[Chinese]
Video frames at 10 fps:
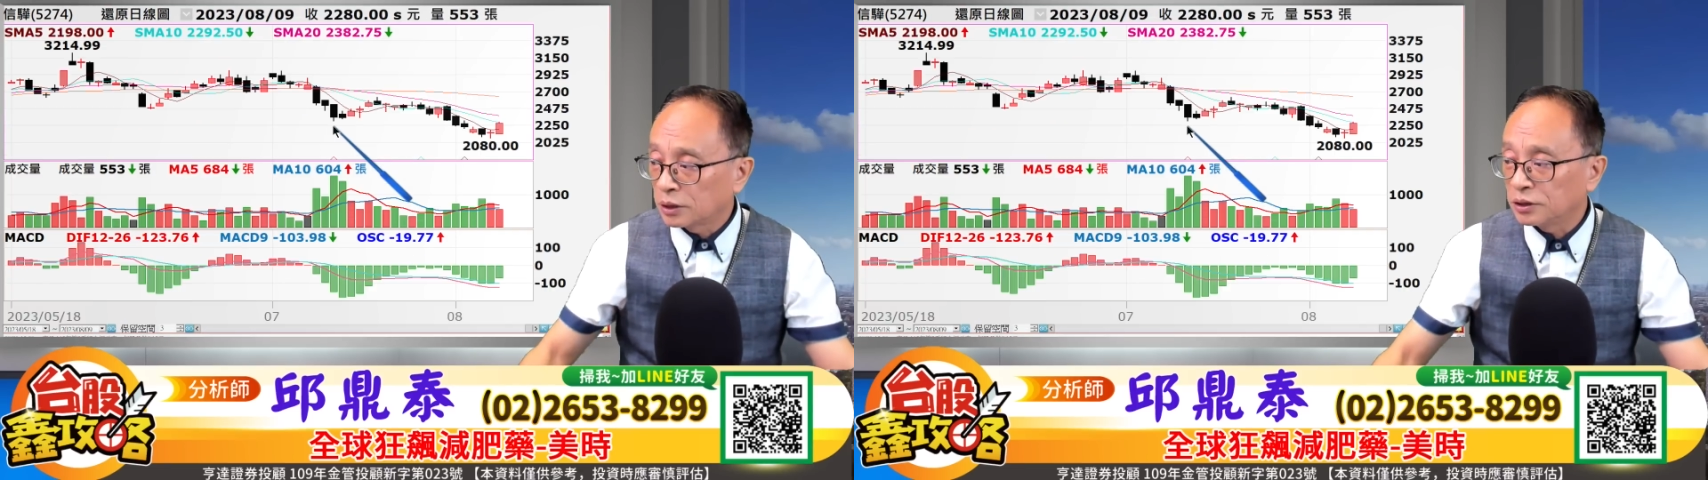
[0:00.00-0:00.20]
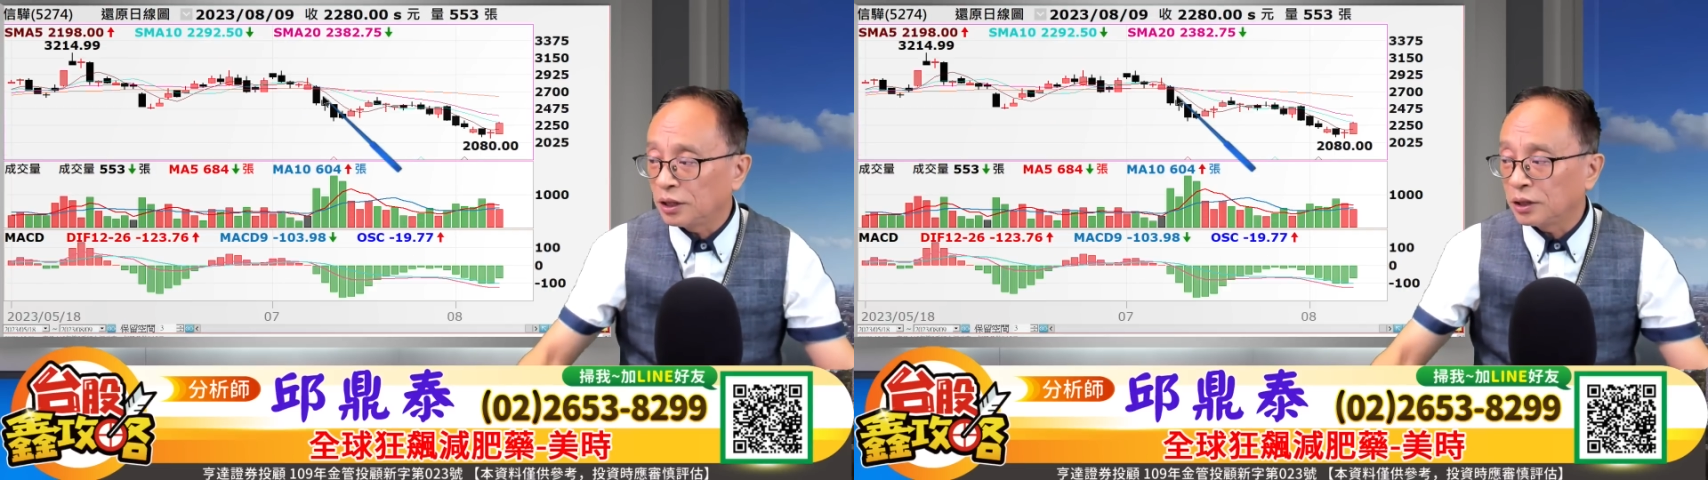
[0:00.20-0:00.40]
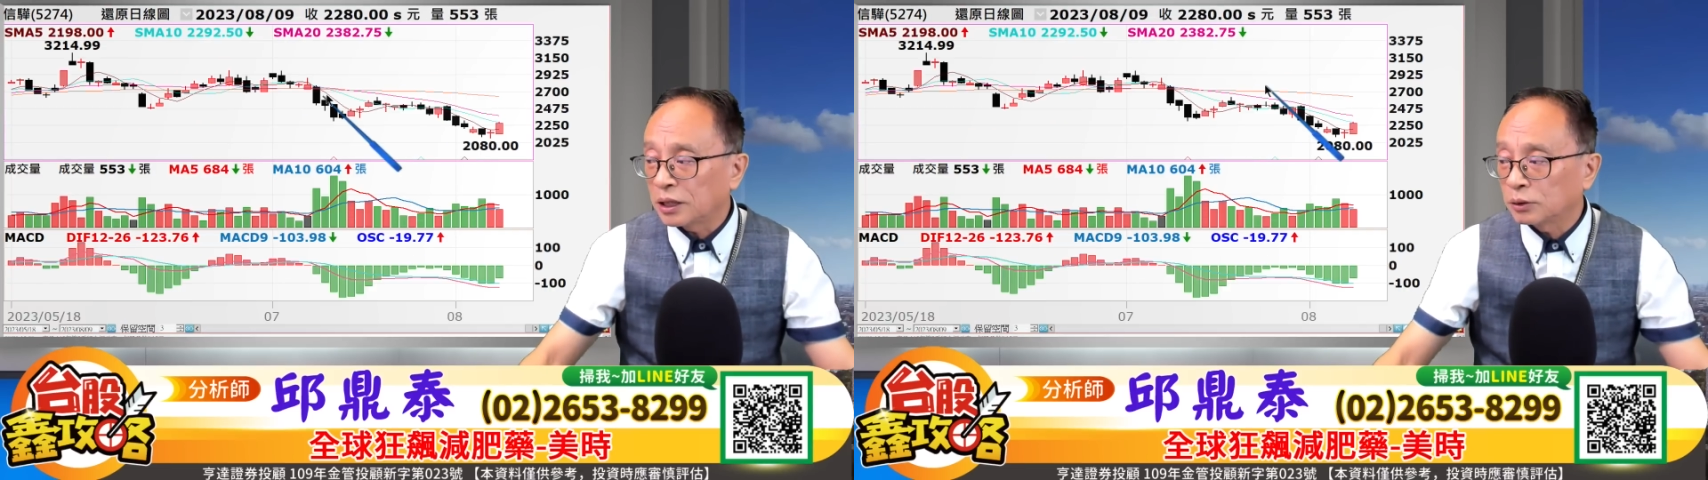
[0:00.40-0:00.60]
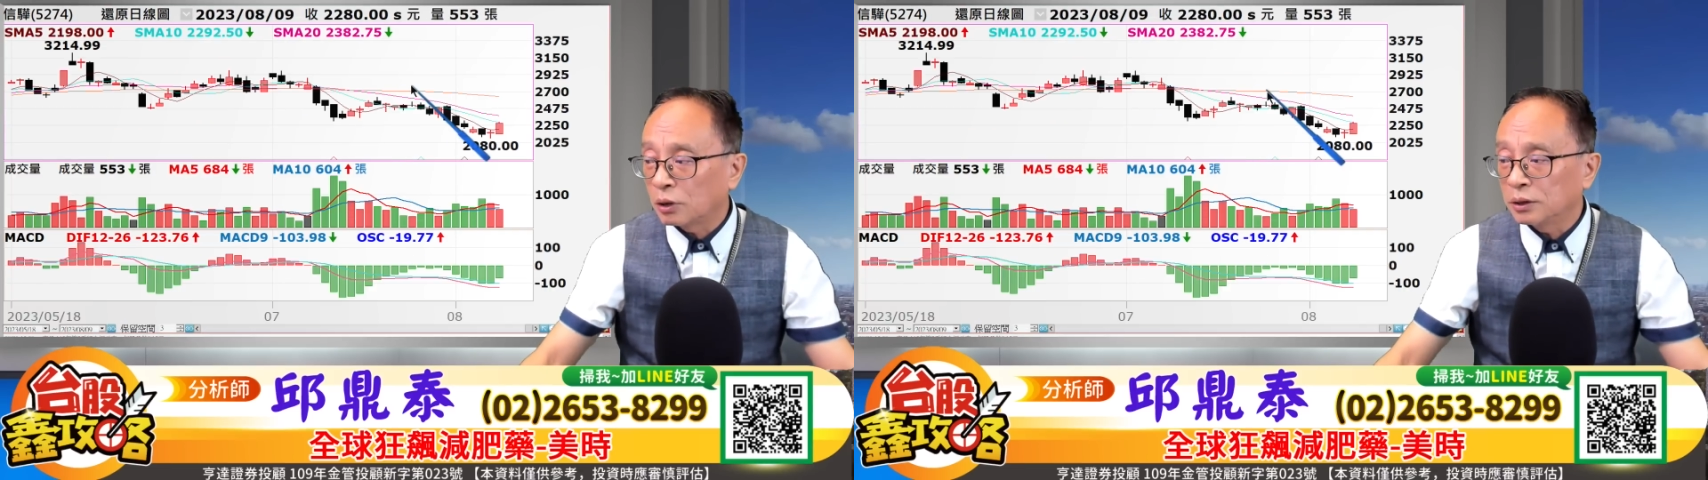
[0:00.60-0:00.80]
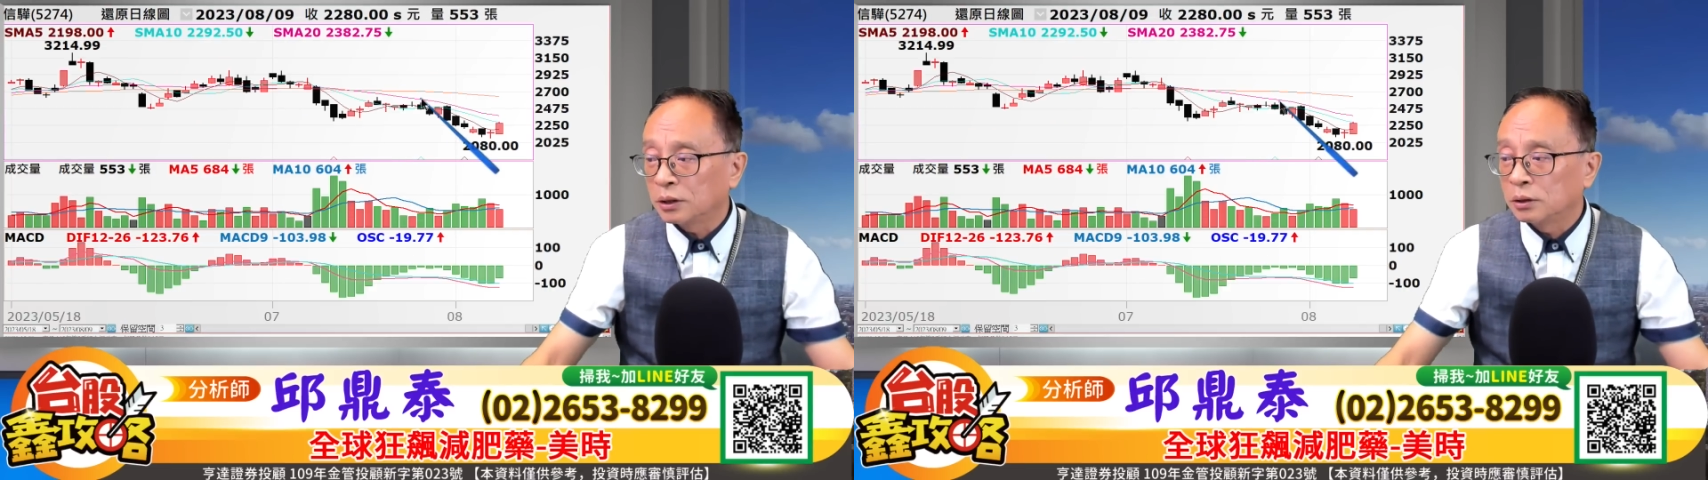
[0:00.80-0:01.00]
是跌一大
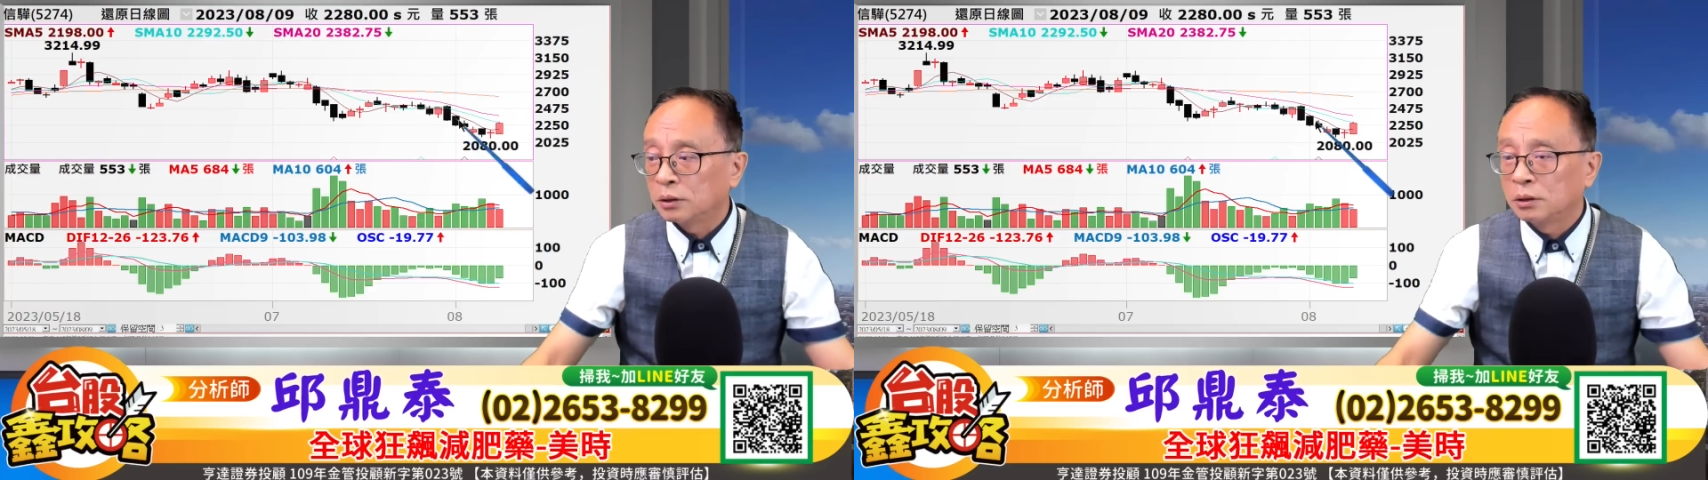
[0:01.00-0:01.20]
段的，